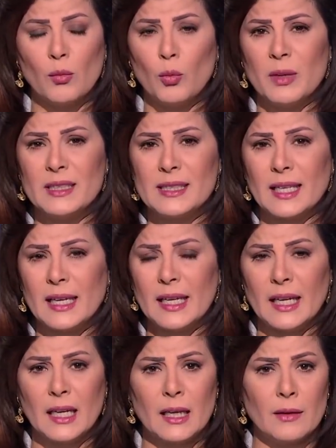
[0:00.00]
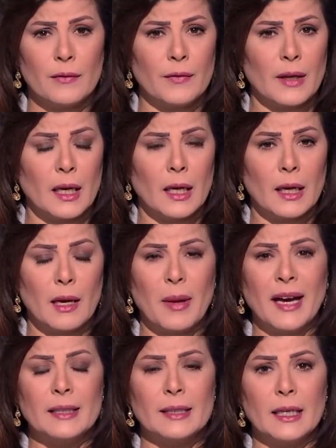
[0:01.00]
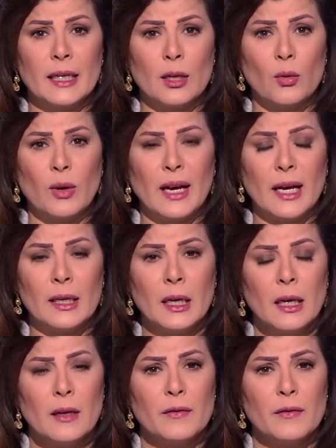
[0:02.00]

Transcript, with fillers: ممثلين في جماعه الاخوان